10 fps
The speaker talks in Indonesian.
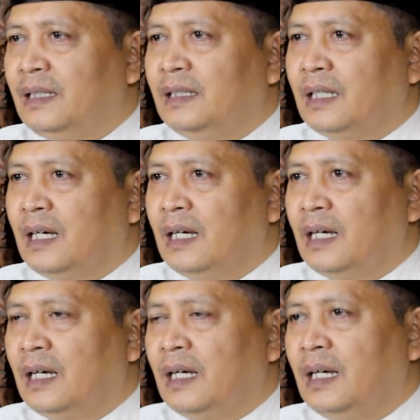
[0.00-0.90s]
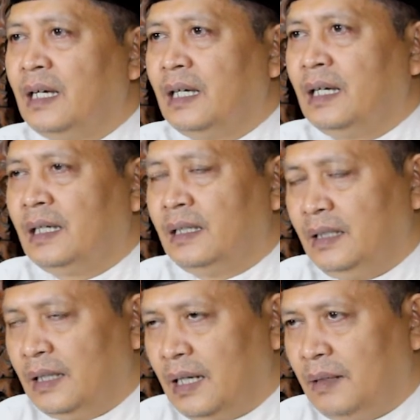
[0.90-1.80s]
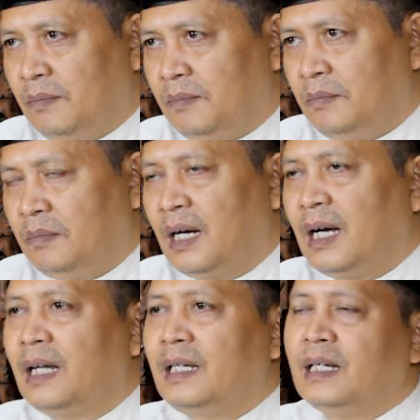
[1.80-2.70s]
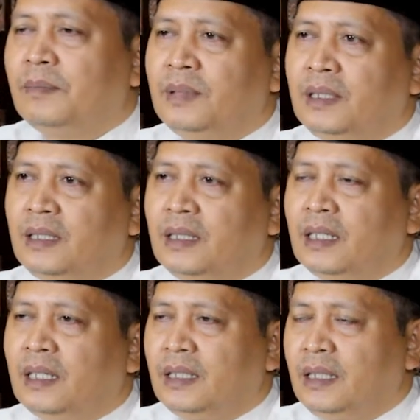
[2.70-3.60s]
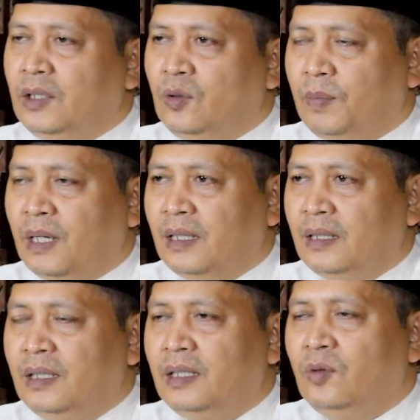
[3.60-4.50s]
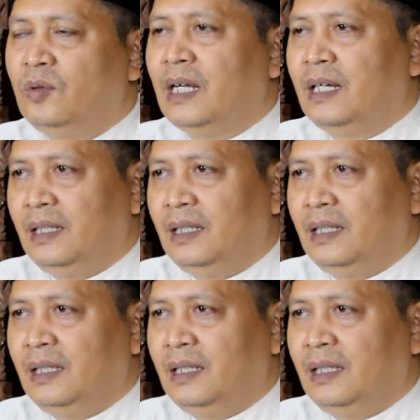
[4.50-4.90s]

kita di dalam menghadapi kehidupan di dunia